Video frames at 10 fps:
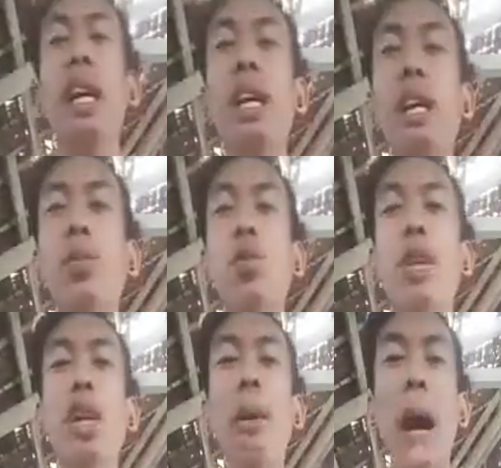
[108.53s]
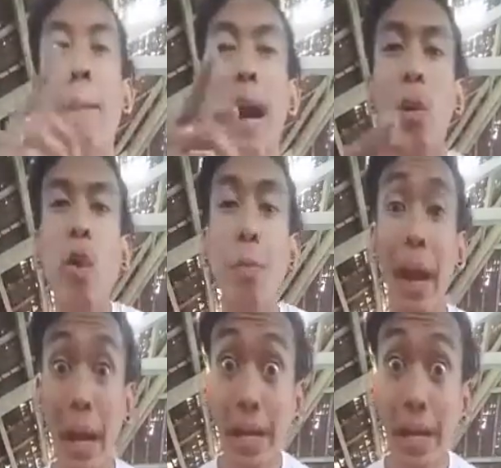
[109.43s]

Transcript: Tangin mo, hindi ka na maabawi pa.